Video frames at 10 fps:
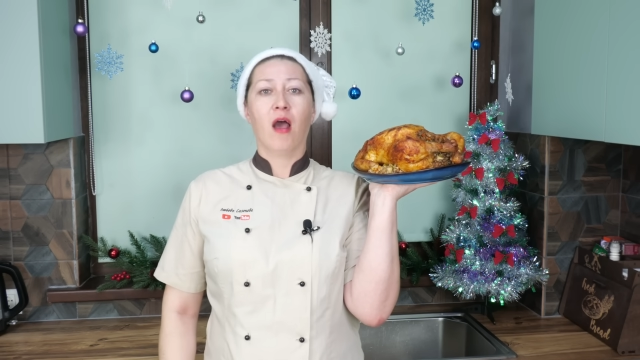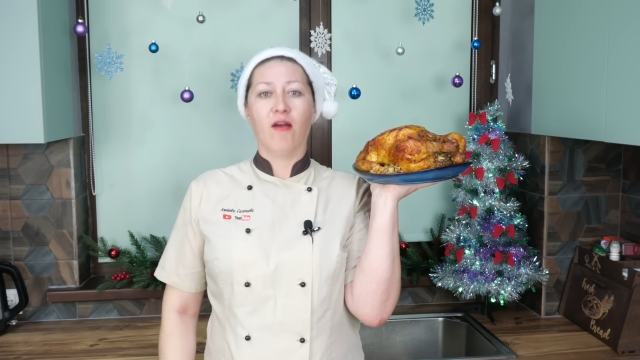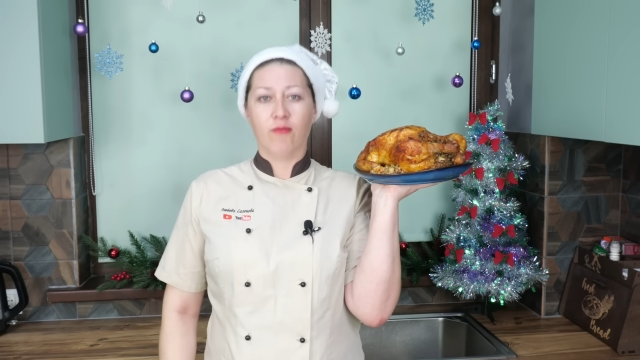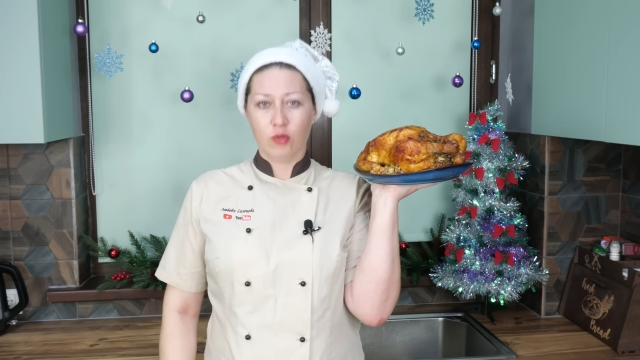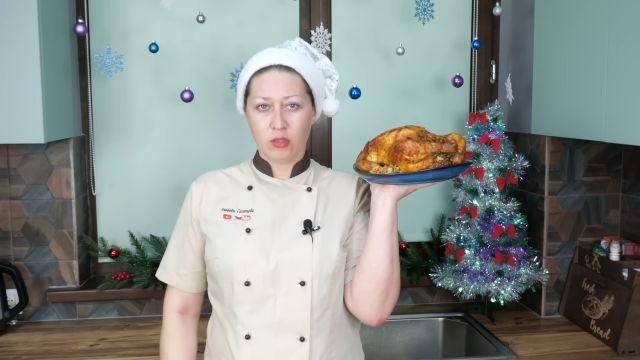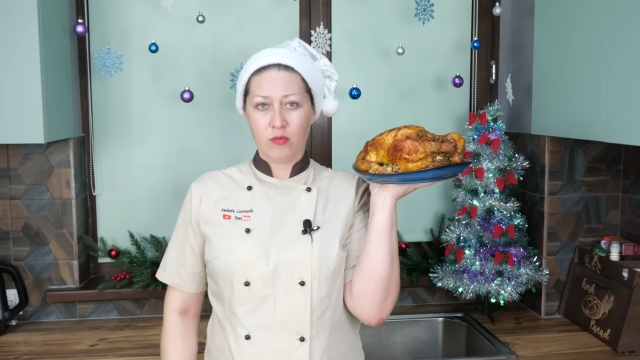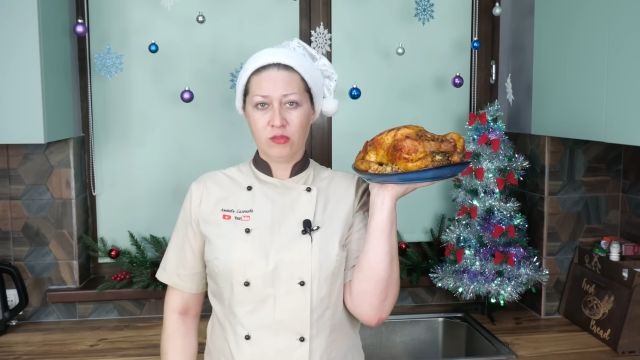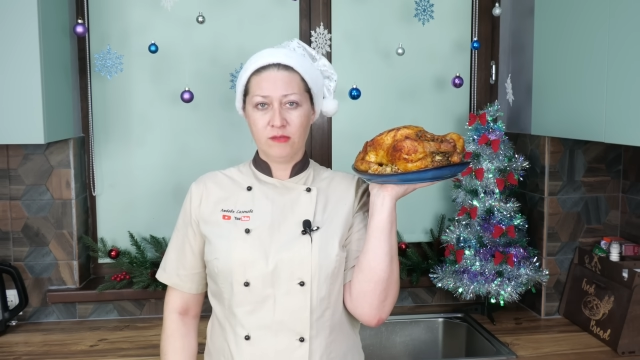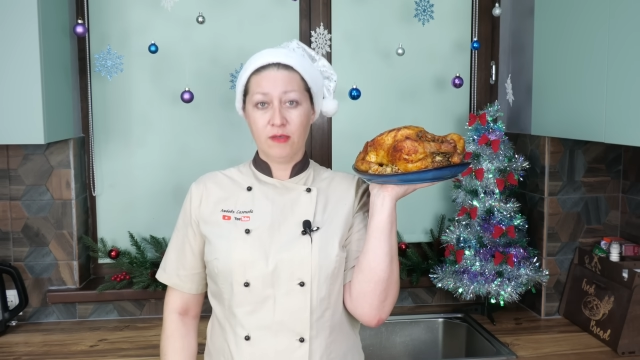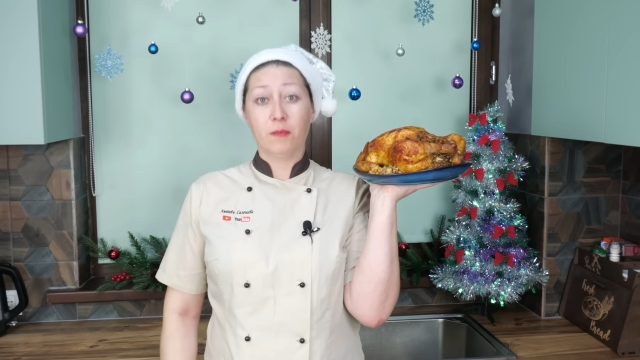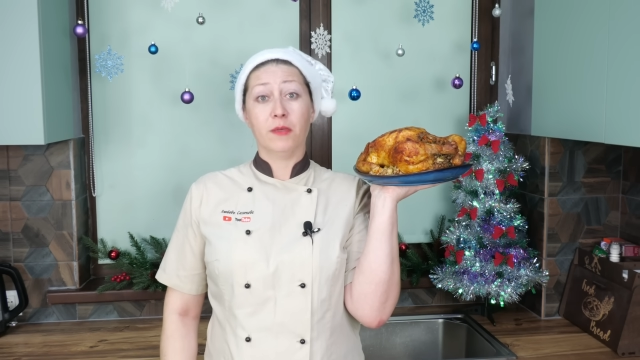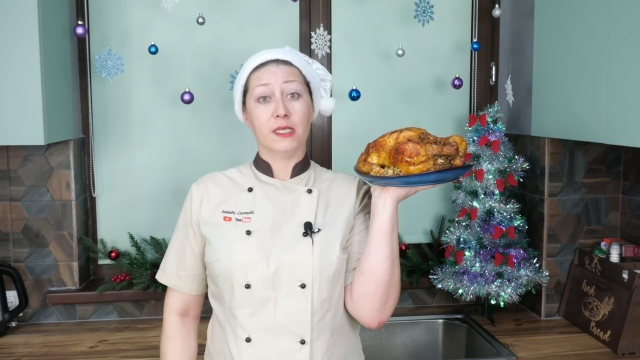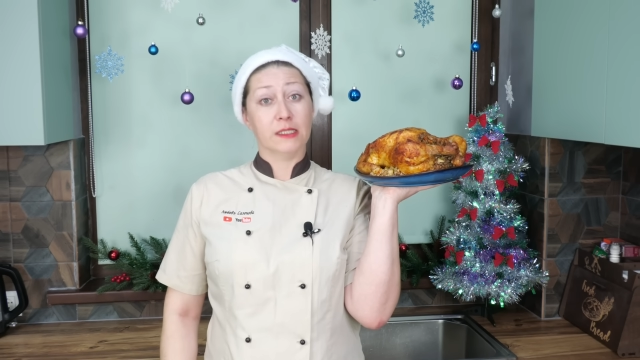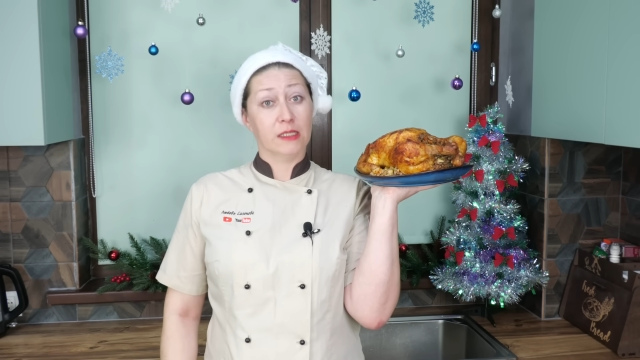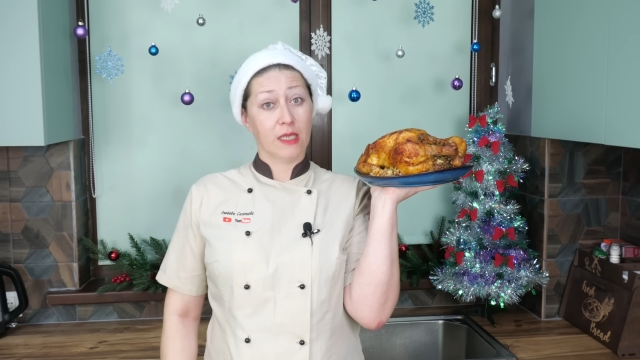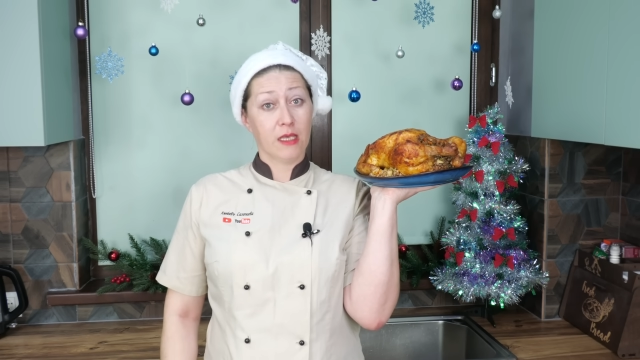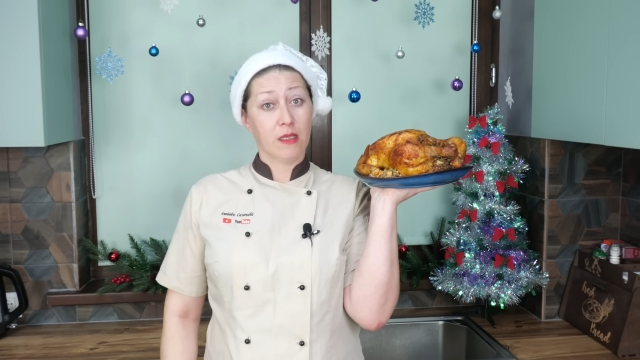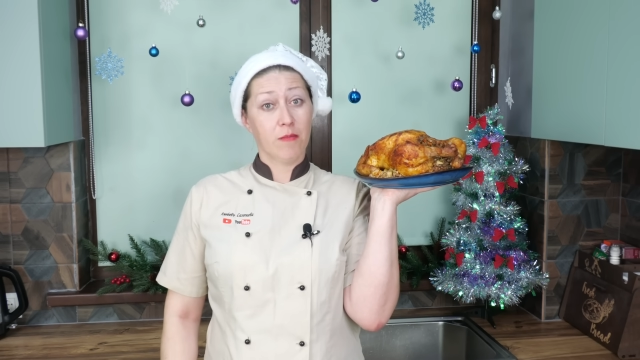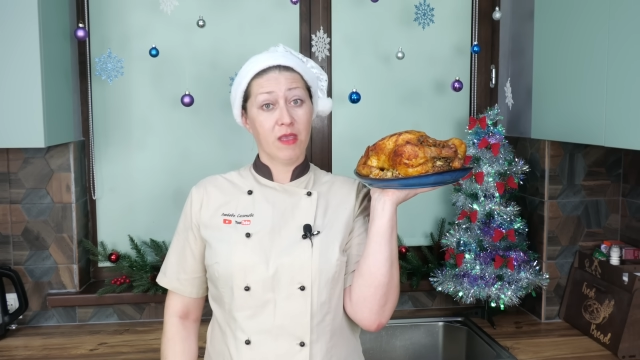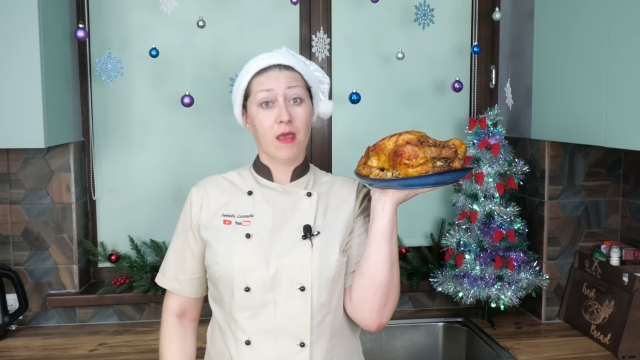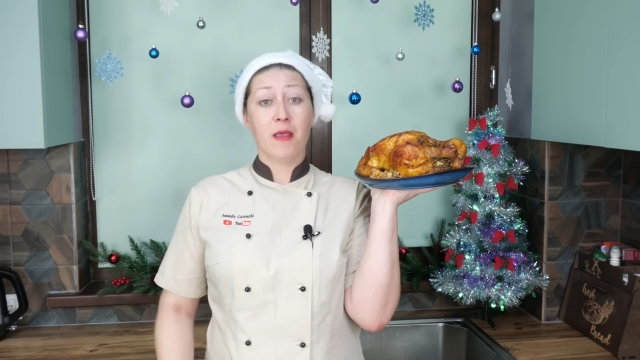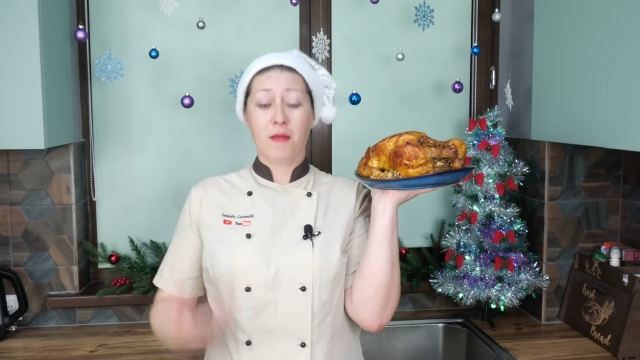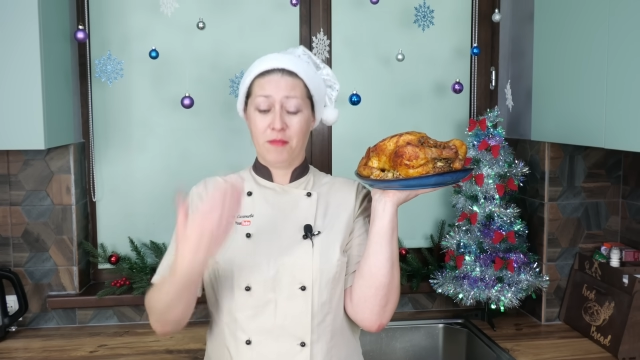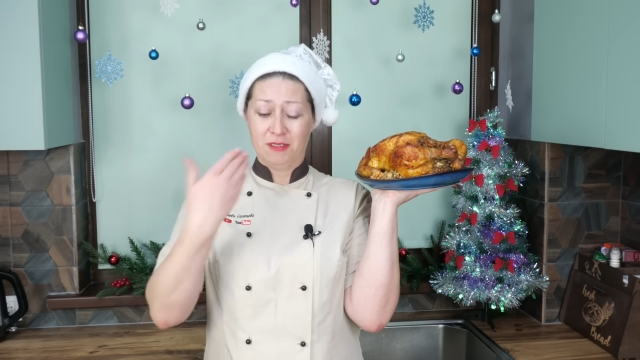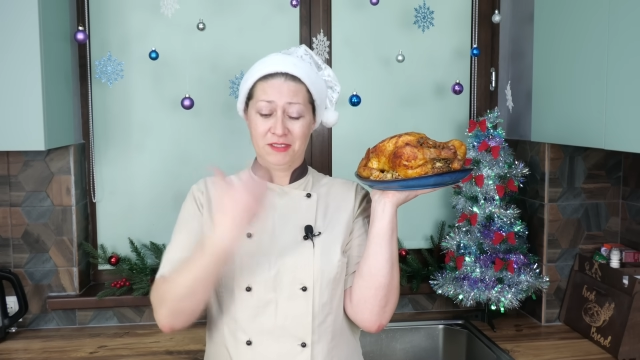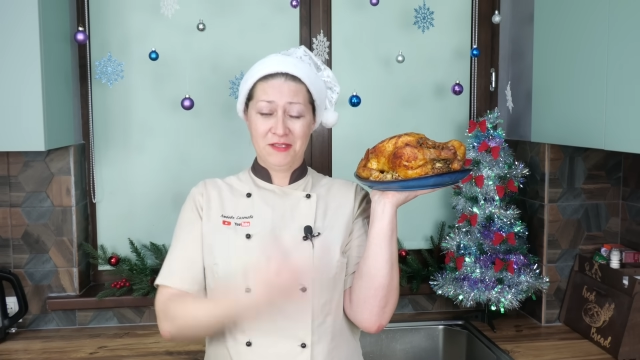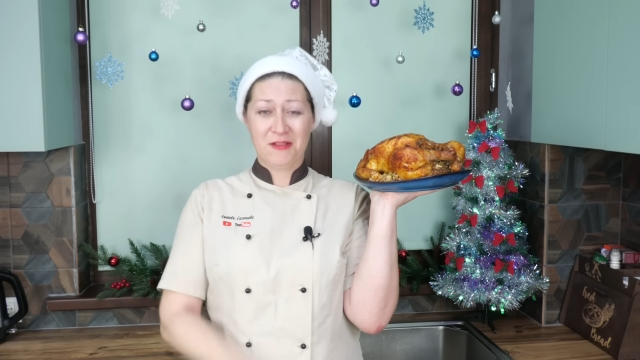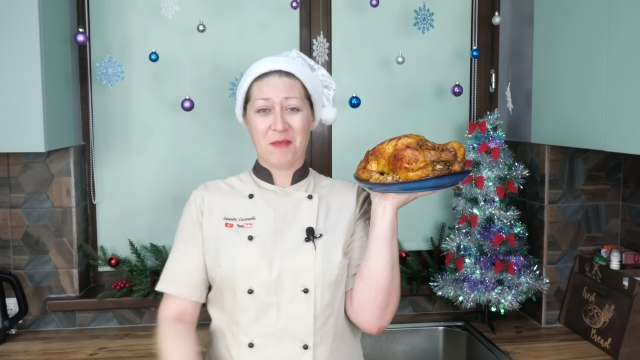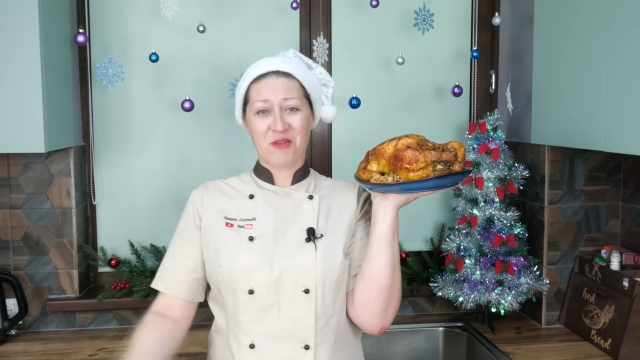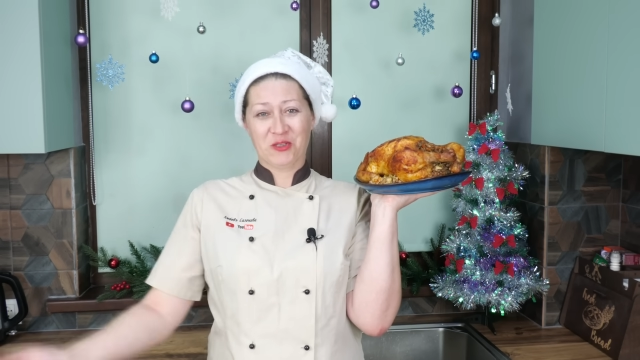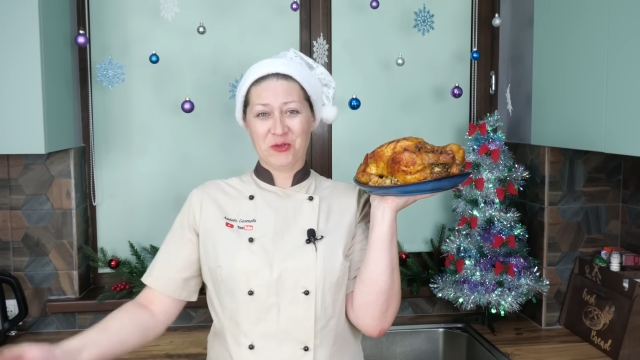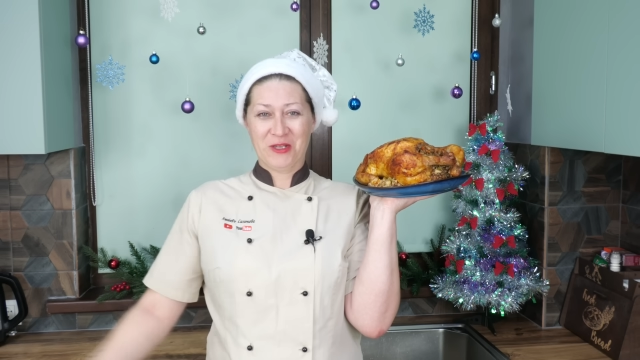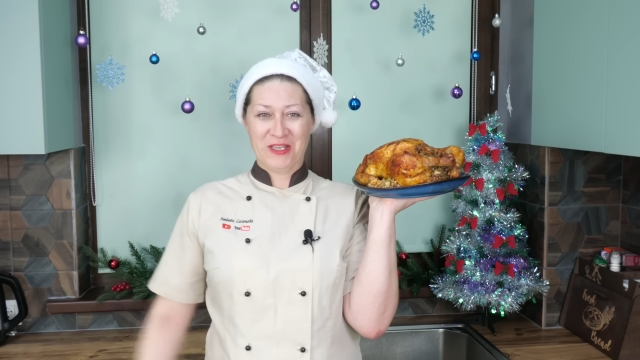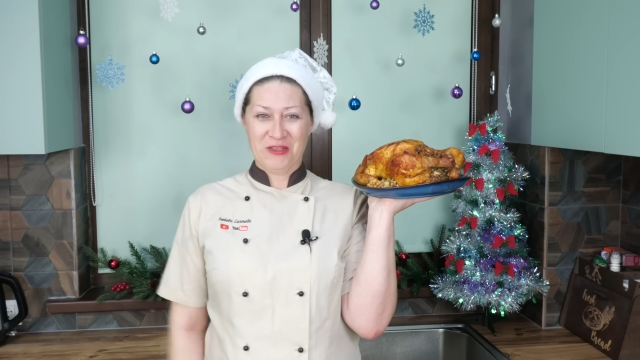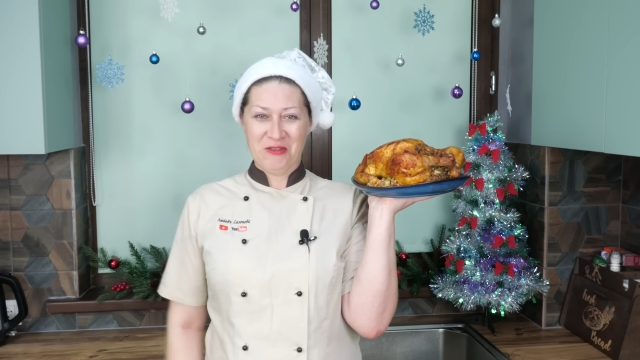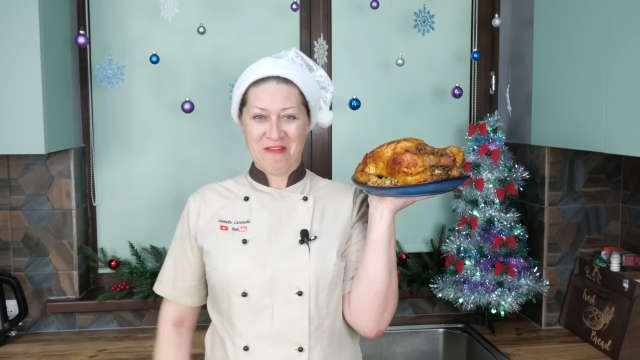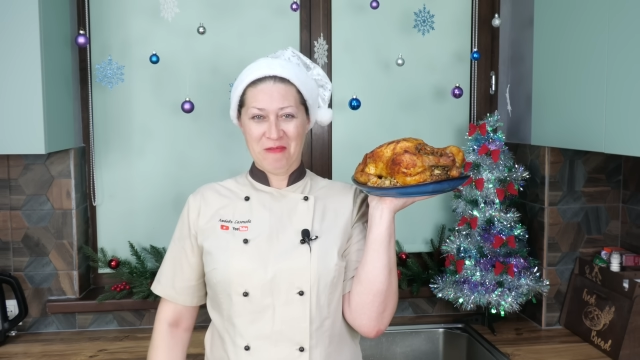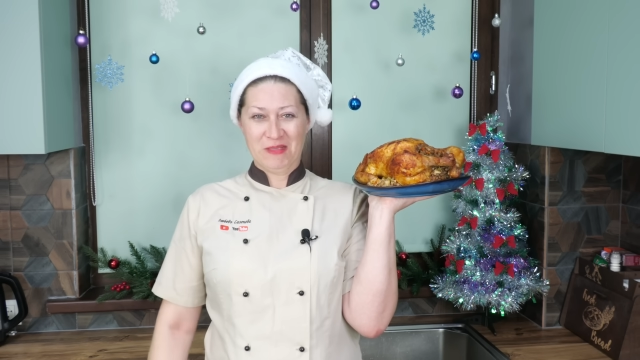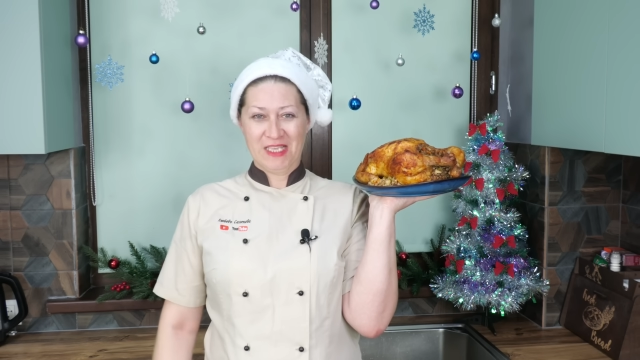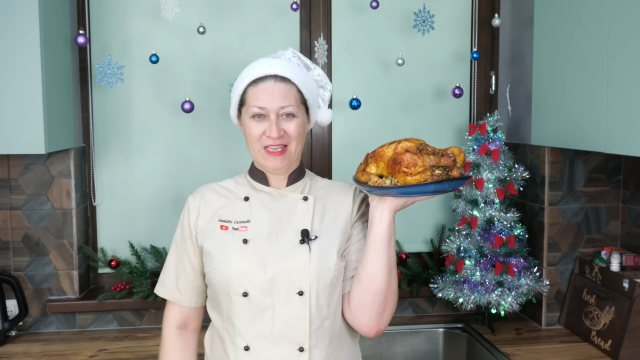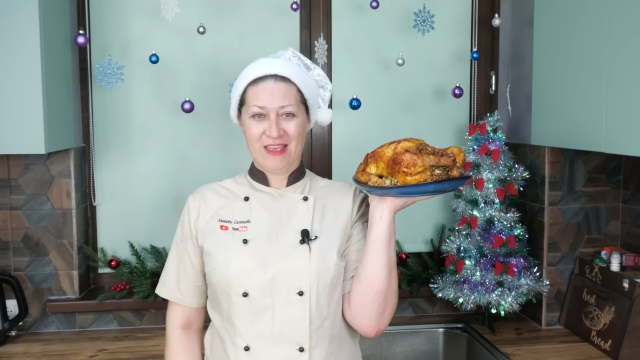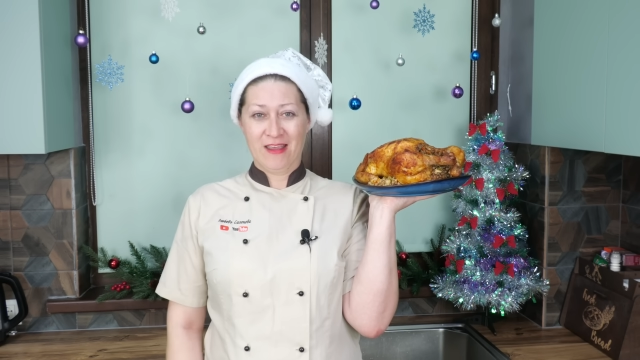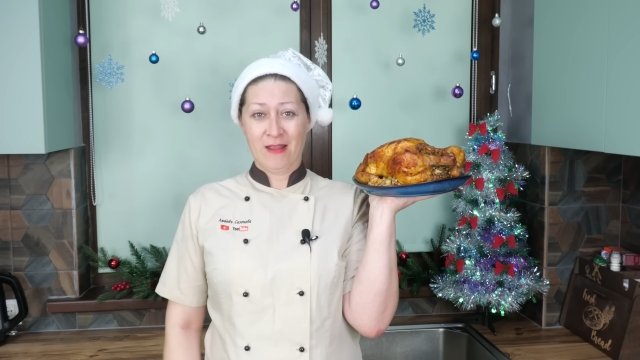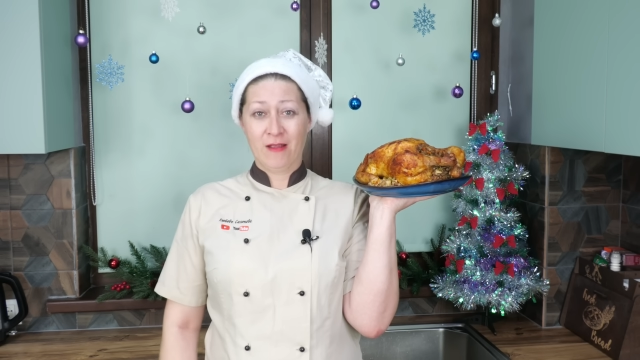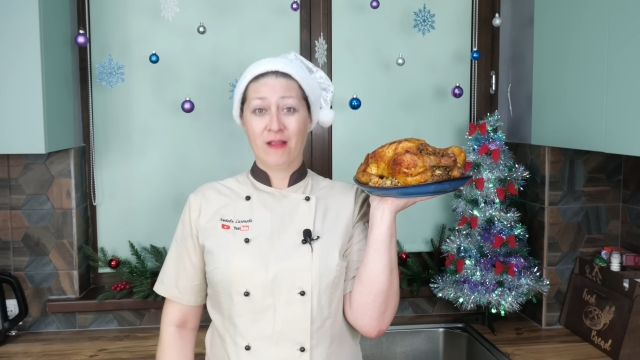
А фотоотзывы присылайте мне по ссылкам, которые найдете в описании.